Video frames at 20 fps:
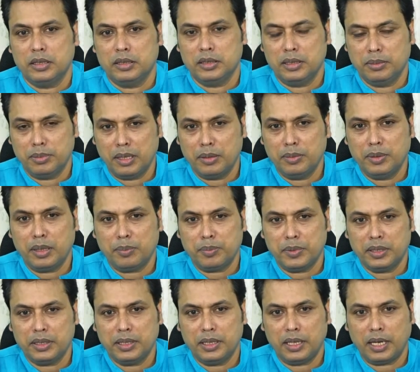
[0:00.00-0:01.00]
যেভাবে
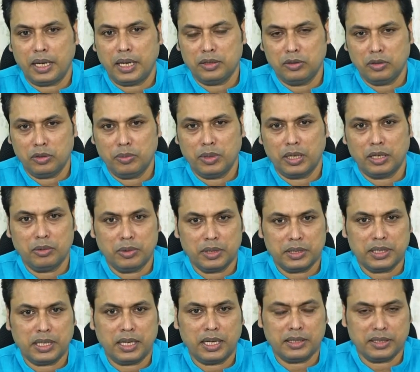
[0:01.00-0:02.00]
আপনাদের আদর
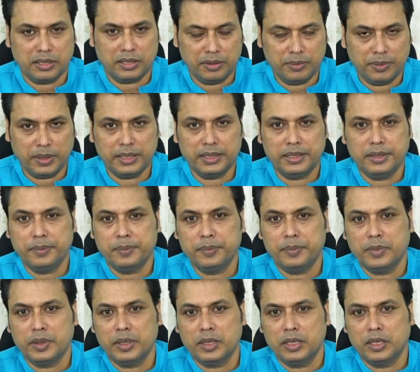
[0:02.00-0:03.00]
ভালোবাসা আশীর্বাদ
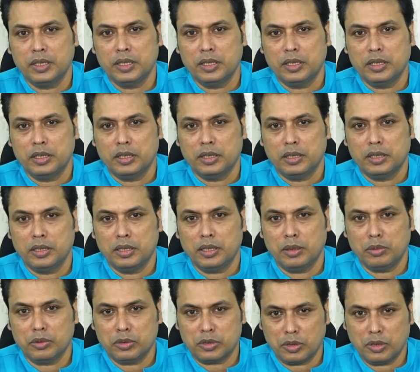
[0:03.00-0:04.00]

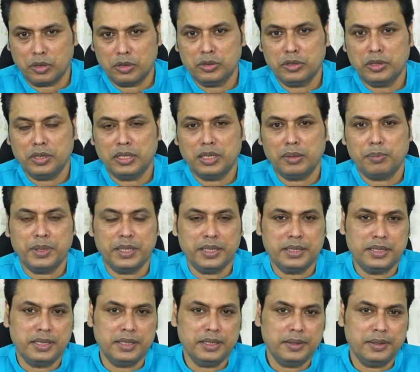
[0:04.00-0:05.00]
এবং সহযোগিতা
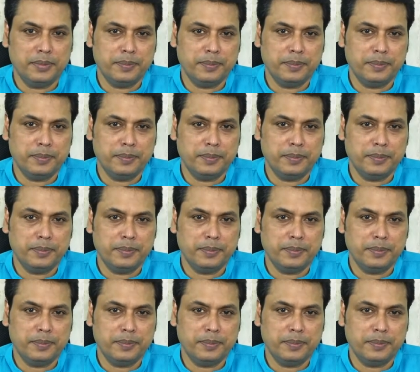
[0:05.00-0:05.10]
পেয়েছি